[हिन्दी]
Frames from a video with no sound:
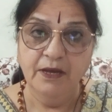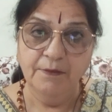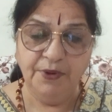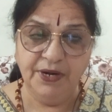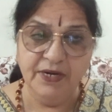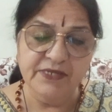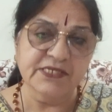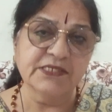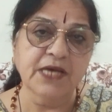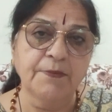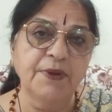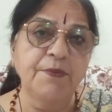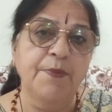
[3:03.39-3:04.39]
पेरेंट्स के
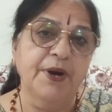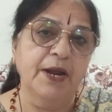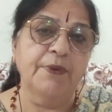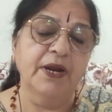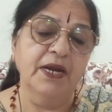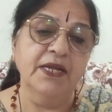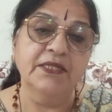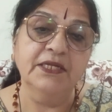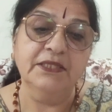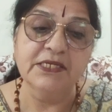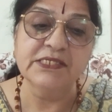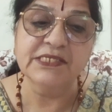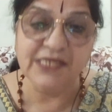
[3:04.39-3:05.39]
सामने भी बड़ा बड़ा लिख
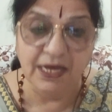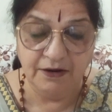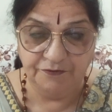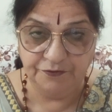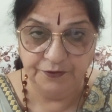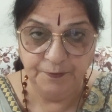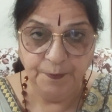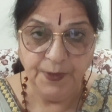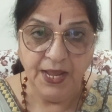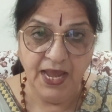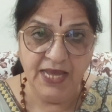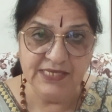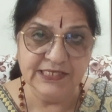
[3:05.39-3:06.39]
देती
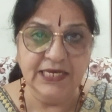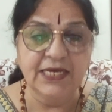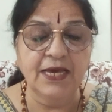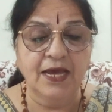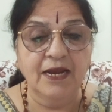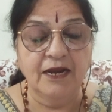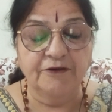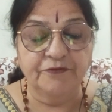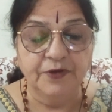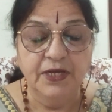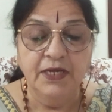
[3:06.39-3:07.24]
सेल्फ एस ई एल एफ